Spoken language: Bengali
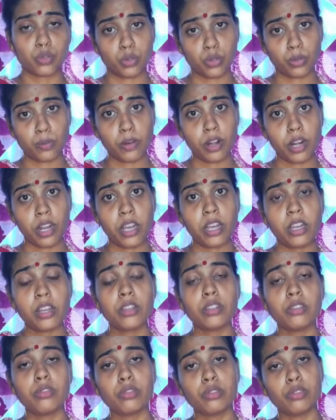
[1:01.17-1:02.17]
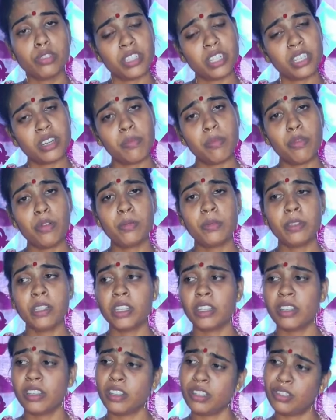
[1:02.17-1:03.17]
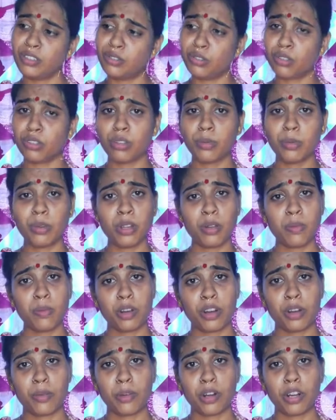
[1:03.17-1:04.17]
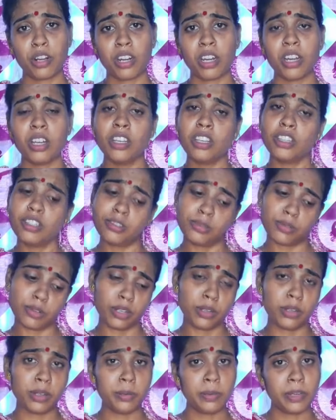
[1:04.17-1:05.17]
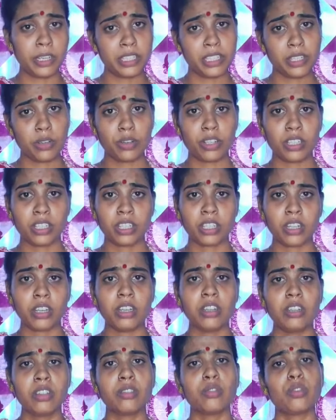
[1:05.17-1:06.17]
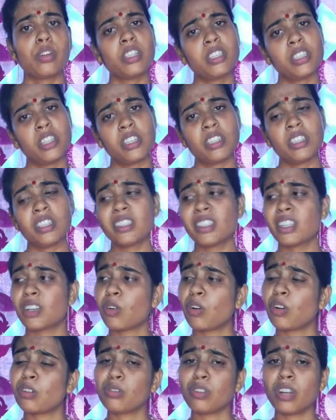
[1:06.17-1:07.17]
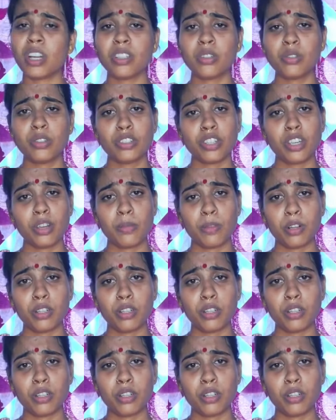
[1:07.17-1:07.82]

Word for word: শোন মনা তো স্যারকে বলবি এই সন্ধ্যাবেলার দিকের পড়াটা সকালবেলার দিকে করিয়ে দিতে তোর আস্তে আস্তে সে কত রাত্রি হয়ে যায়